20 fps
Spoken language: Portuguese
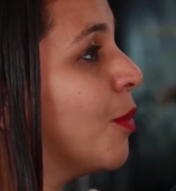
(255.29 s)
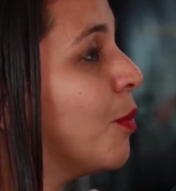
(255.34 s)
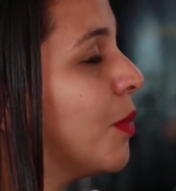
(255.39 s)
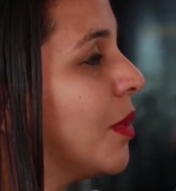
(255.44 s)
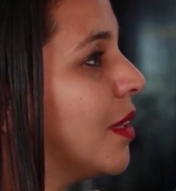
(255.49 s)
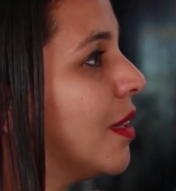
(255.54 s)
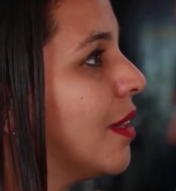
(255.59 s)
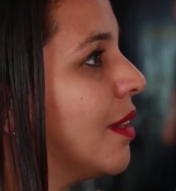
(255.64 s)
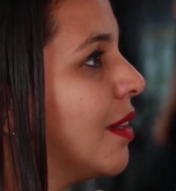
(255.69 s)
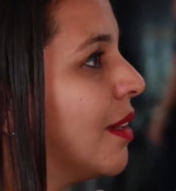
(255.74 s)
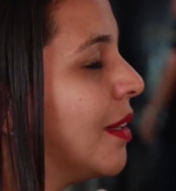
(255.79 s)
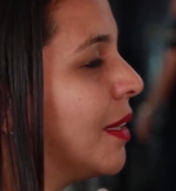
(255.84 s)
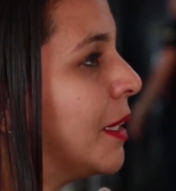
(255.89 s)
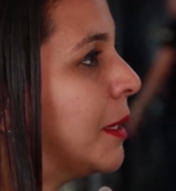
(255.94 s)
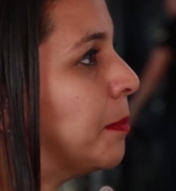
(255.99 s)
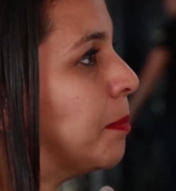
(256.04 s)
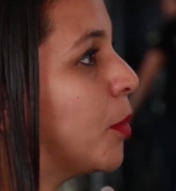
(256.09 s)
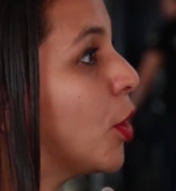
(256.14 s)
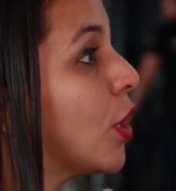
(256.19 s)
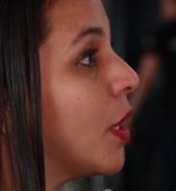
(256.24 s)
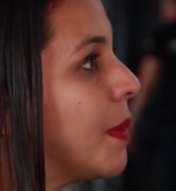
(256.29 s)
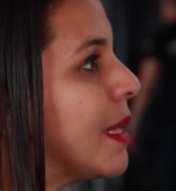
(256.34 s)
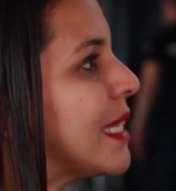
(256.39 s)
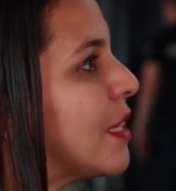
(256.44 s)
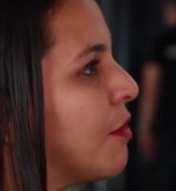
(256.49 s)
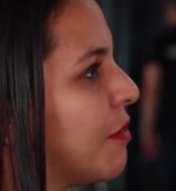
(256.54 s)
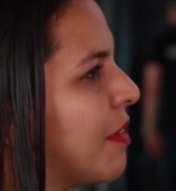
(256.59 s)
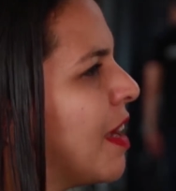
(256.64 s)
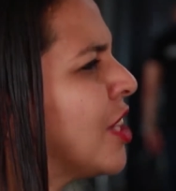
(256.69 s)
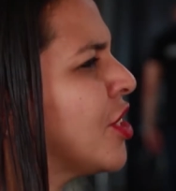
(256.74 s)
uma
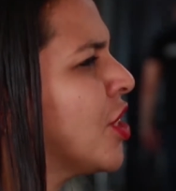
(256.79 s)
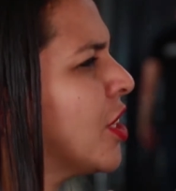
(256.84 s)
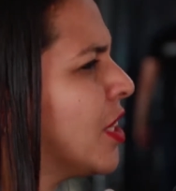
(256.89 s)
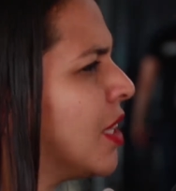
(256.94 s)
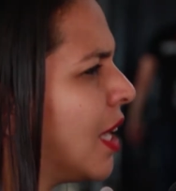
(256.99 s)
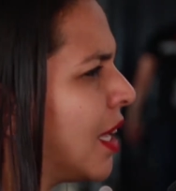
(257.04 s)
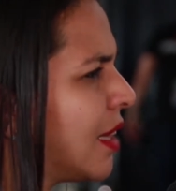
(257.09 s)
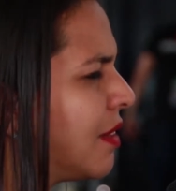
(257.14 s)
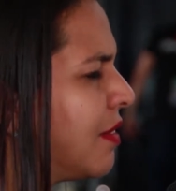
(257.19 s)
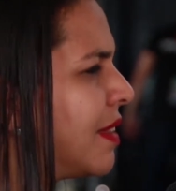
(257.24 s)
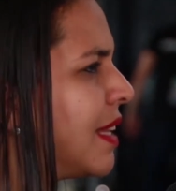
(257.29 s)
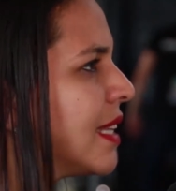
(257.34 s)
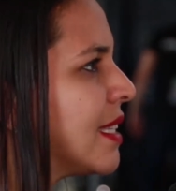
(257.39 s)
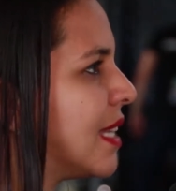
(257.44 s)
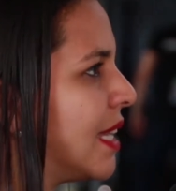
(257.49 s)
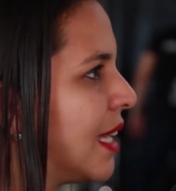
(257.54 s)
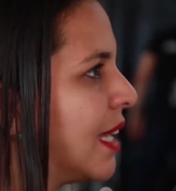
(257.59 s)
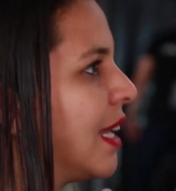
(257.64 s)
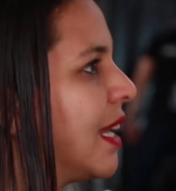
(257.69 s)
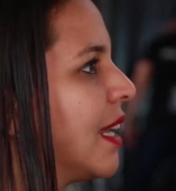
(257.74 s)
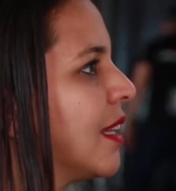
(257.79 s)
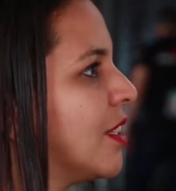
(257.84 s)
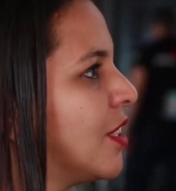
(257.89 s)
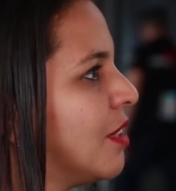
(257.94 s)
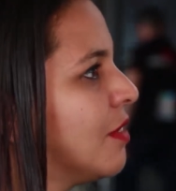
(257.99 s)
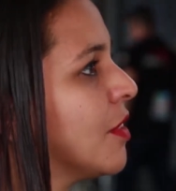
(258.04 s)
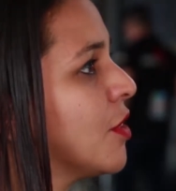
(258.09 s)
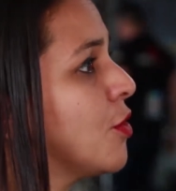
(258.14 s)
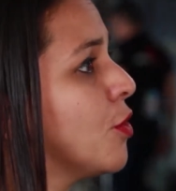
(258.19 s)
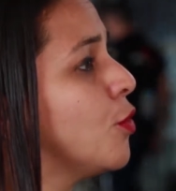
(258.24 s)
programação vasta de atividades recreativas,